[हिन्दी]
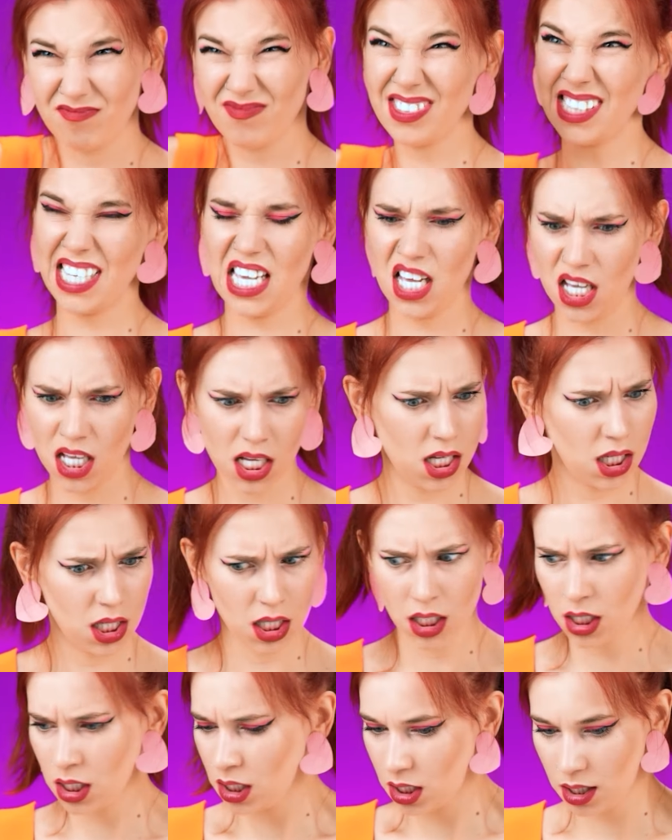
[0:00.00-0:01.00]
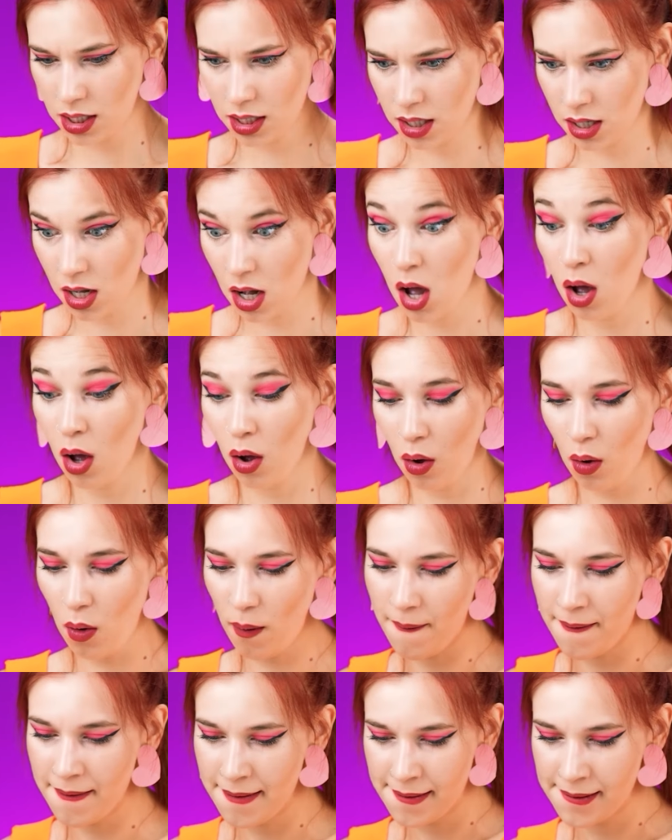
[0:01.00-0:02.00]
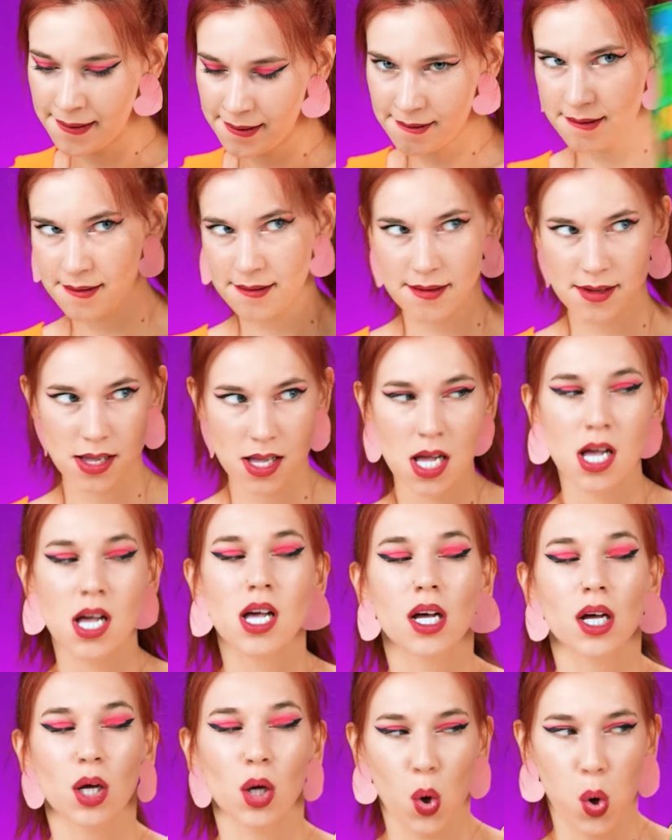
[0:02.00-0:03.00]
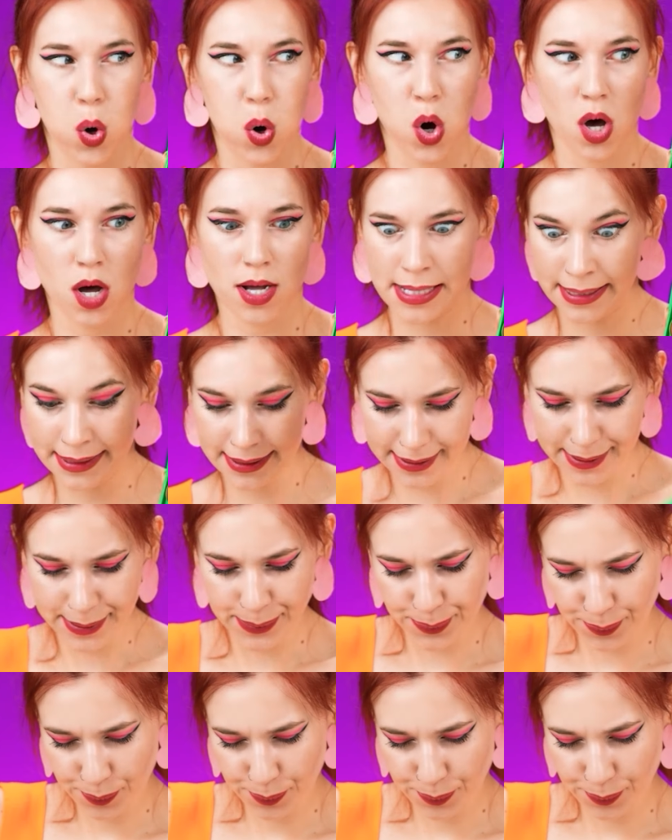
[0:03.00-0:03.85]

नहीं मुझे फिर से शुरू करना होगा पेंट्स इससे शायद ये